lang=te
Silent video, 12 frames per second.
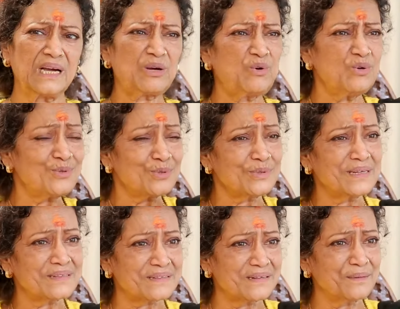ఎక్కువ
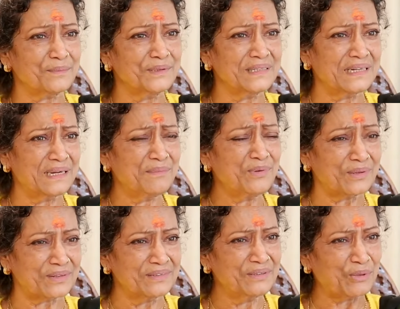చూసేసాము
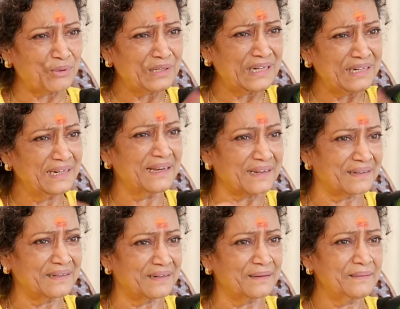ఏముంటుంది రొటీనే
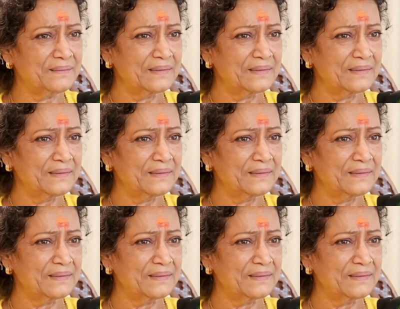కదా